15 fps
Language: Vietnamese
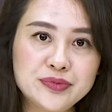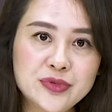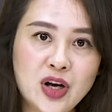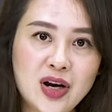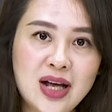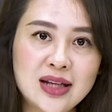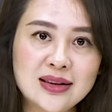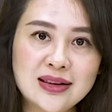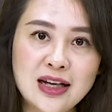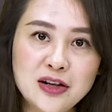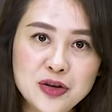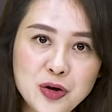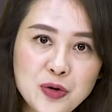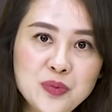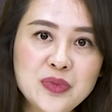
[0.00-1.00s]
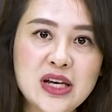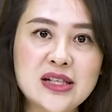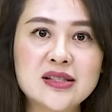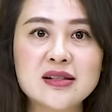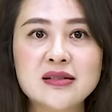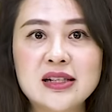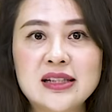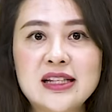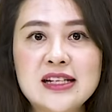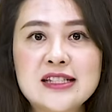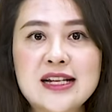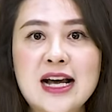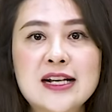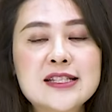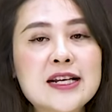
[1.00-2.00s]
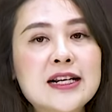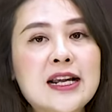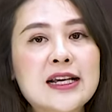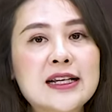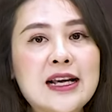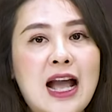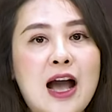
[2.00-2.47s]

đó là tăng cung để xử lý tình trạng chênh lệch